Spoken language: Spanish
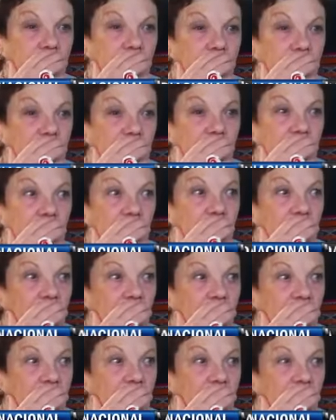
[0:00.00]
¿Te acuerdas?
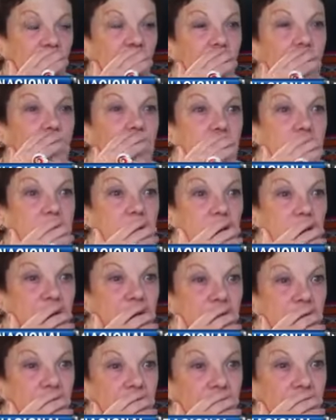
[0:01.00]
Angelita.
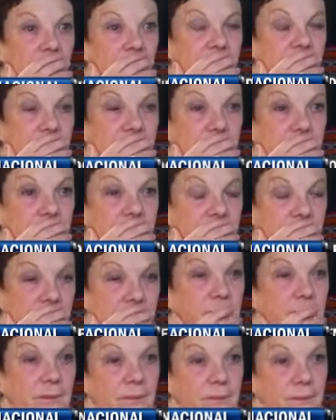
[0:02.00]

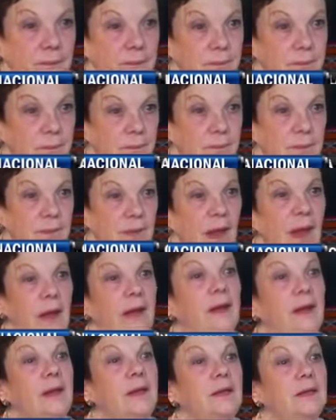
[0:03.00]
Angélica.
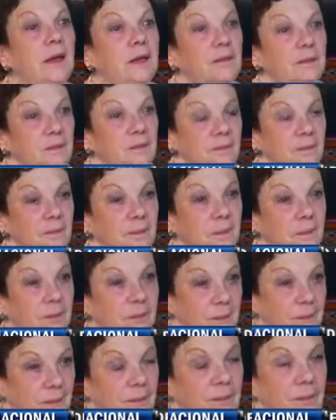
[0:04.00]
Angelita.
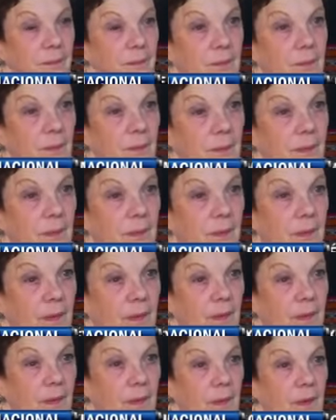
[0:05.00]
Angelita. Y por eso le
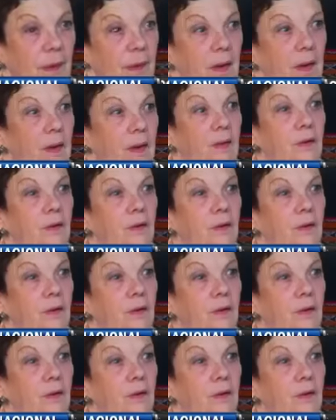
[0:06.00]
pusiste mujer ángel.